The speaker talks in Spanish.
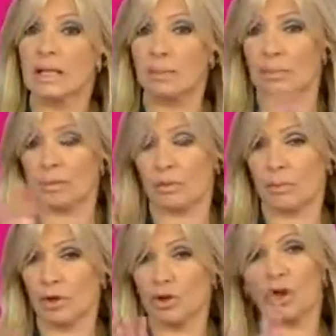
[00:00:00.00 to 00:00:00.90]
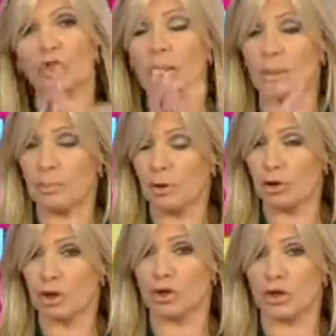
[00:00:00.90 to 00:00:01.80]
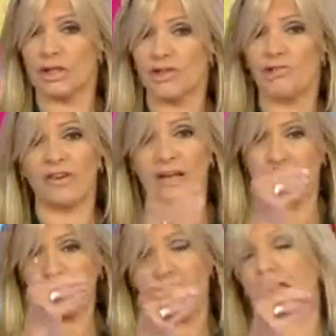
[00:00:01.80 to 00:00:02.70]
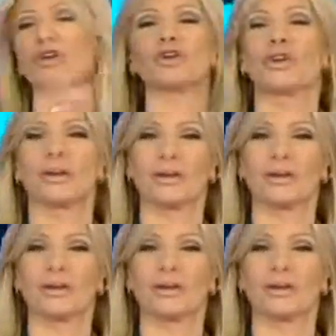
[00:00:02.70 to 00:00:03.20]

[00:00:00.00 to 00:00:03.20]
Le preguntamos de todo también por el doctor Stinfale y esto nos dijo.